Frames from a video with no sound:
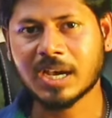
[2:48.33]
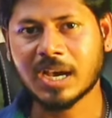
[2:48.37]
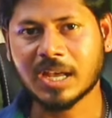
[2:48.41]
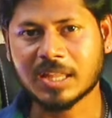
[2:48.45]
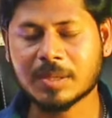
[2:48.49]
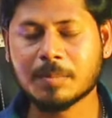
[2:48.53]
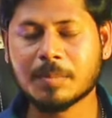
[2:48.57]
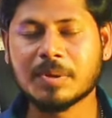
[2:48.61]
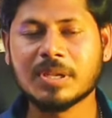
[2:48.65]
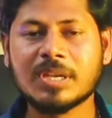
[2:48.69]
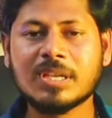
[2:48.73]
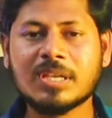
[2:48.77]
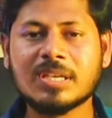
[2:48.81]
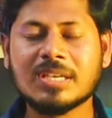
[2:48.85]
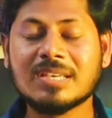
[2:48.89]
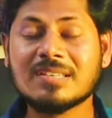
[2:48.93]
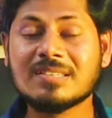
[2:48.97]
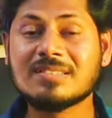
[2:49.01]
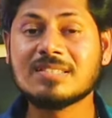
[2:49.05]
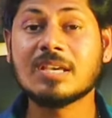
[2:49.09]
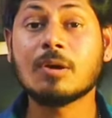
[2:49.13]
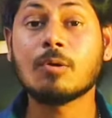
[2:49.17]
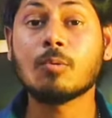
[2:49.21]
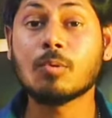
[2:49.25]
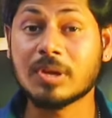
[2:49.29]
அதேமாரி
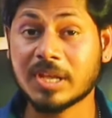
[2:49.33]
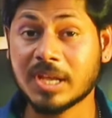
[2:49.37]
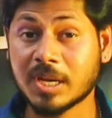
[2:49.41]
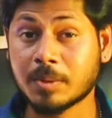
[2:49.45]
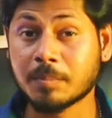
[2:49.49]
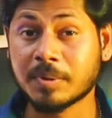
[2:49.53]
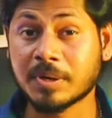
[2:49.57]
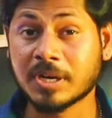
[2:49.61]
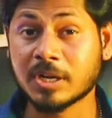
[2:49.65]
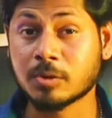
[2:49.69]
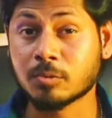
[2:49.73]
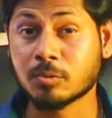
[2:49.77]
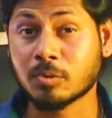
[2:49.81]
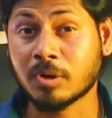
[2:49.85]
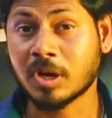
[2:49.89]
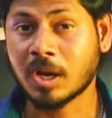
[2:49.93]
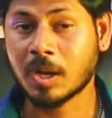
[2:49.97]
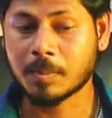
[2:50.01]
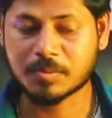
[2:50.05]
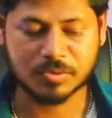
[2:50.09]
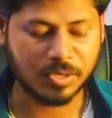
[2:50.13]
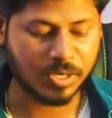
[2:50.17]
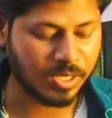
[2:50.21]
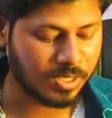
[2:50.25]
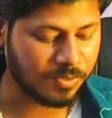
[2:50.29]
ஈஸியாக உங்களுக்கு ஏர்ன் பண்ணுறதுக்கு நான்
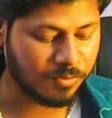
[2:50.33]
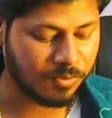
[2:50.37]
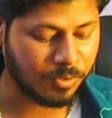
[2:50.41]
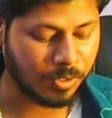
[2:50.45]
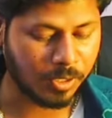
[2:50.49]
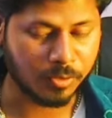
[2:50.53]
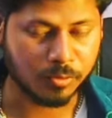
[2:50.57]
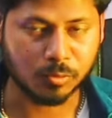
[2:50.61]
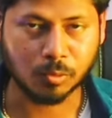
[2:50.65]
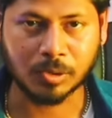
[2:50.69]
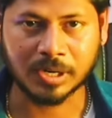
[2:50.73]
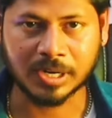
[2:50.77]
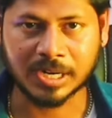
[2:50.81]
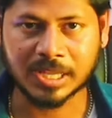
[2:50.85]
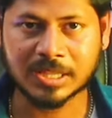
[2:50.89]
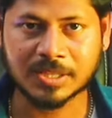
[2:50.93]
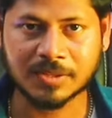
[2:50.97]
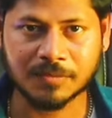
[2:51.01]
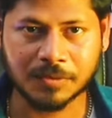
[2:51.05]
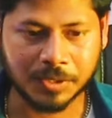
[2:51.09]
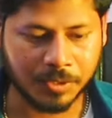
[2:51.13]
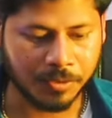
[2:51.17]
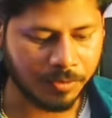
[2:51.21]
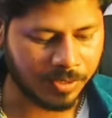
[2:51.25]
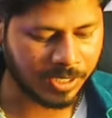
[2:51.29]
ஆப்ஷன் அந்த வீடியோவில் சொல்கிறேன் இந்த
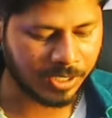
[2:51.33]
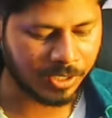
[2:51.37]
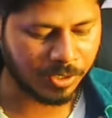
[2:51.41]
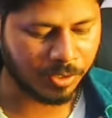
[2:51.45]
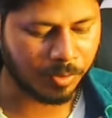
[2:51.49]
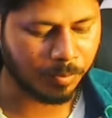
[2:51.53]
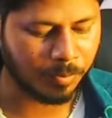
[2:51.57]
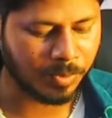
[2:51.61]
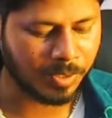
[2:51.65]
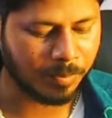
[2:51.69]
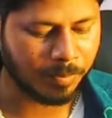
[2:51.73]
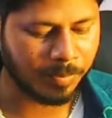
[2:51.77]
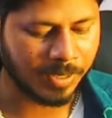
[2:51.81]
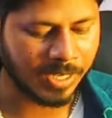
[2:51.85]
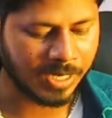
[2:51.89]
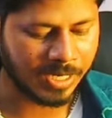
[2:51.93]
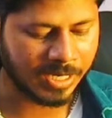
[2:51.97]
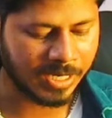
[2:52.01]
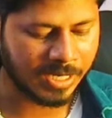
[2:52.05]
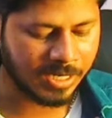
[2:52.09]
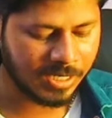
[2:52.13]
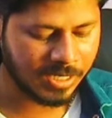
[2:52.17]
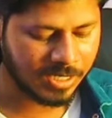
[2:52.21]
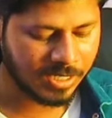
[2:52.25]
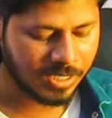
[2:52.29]
வீடியோவை கண்டினியூ பண்ணி
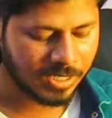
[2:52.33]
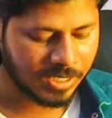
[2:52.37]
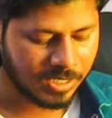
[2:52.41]
பாருங்கள்